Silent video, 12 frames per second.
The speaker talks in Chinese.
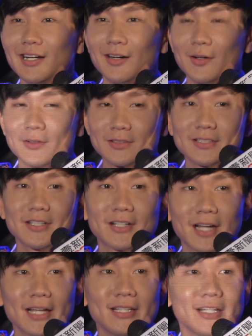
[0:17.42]
呃这个
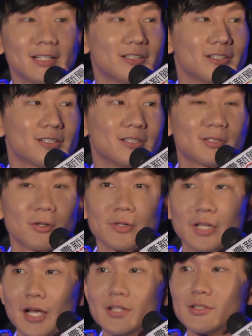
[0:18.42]
概念其实从
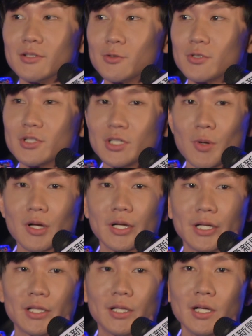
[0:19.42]
一开始就是希望
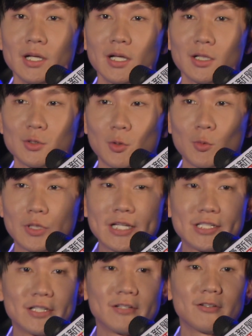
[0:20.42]
可以从我
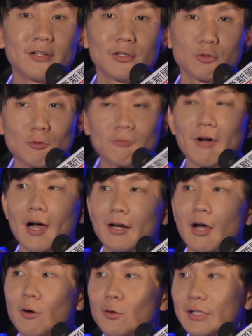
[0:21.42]
内心出发，
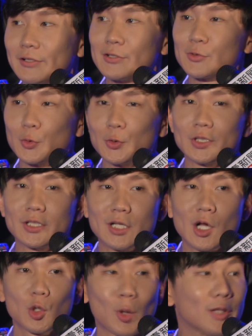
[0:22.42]
然后跟所有的
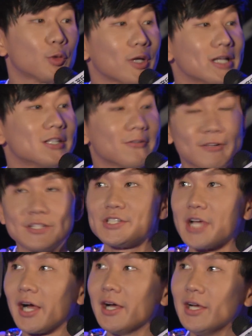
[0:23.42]
团队一起分
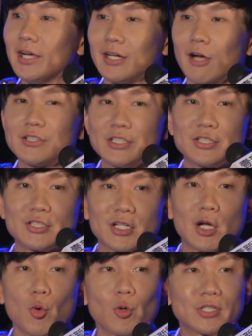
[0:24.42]
享。然后其实
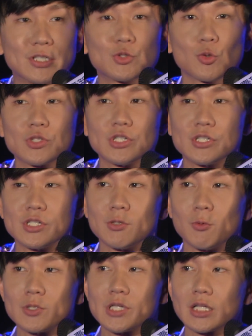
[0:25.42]
这个过程中，其
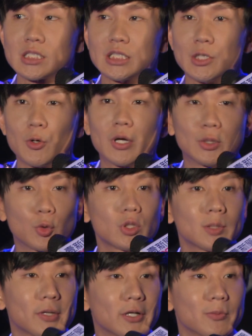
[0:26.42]
实我相信有很多
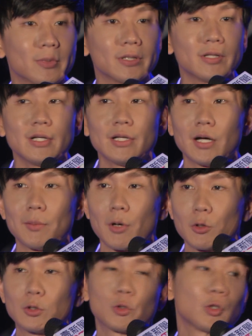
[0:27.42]
的朋友们啊，
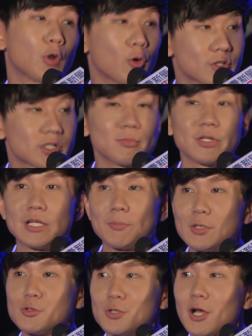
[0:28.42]
包括很多的同事们也
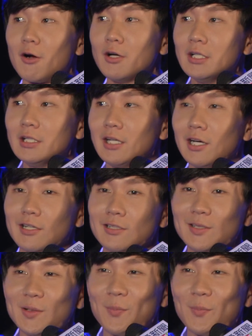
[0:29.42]
必须要呃。